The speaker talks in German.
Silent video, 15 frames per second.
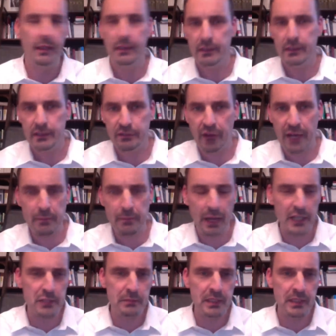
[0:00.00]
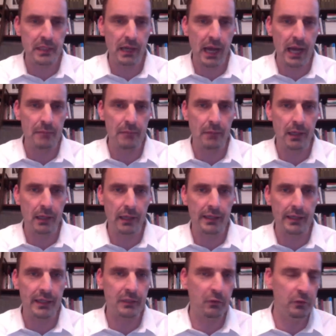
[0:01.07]
Zwei Beispiele, einmal
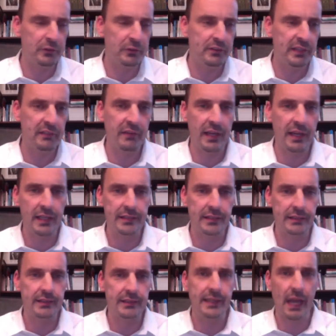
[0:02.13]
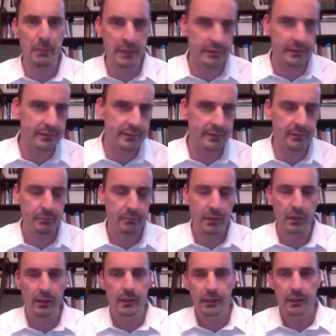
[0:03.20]
einer größten der Welt, Cummins,
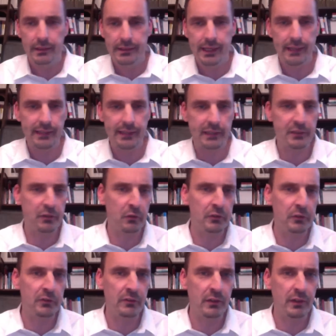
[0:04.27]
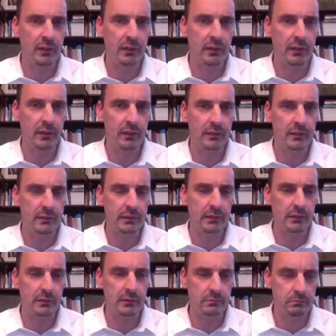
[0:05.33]
der
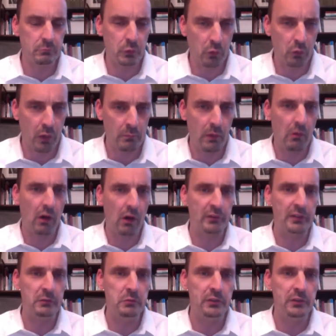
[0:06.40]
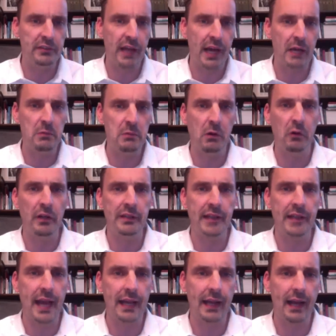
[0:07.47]
Traditionsmotorenbauer äh, äh, aus den USA, über 100
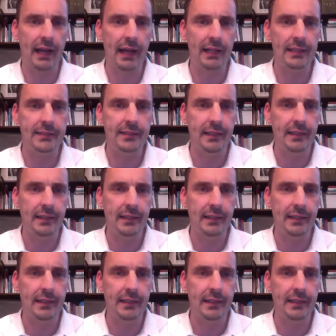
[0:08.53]
Jahre alt.